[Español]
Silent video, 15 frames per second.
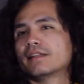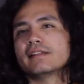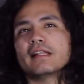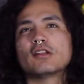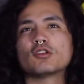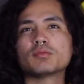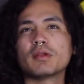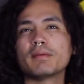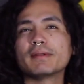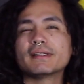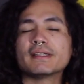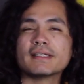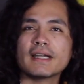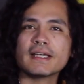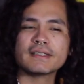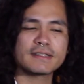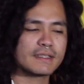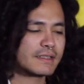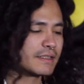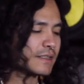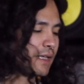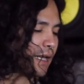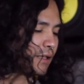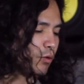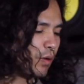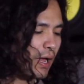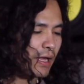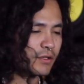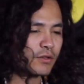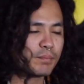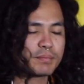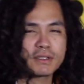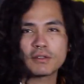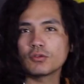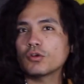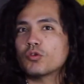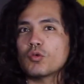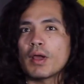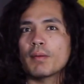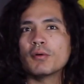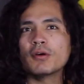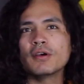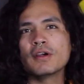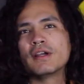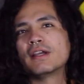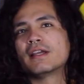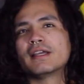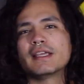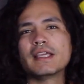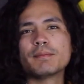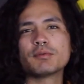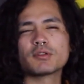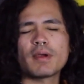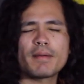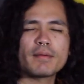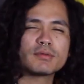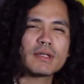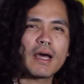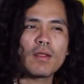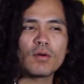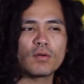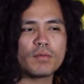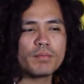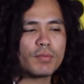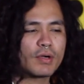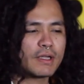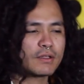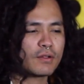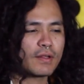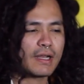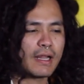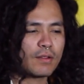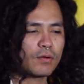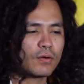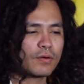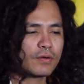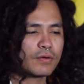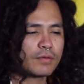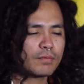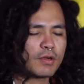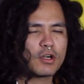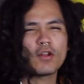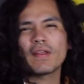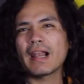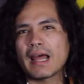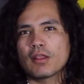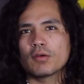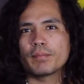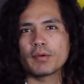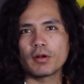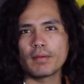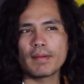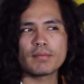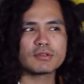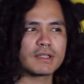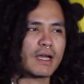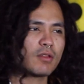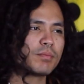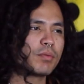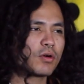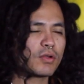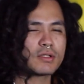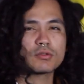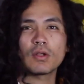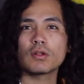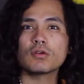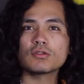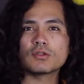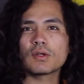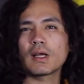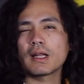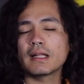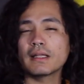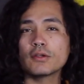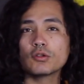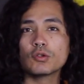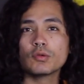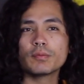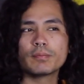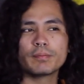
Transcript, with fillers: del 2023, cerrando año, empezando uno nuevo y pues habíamos dejado un poquito de lado, bueno, no de lado, pero habíamos dejado un poco descuidado nuestro canal de YouTube,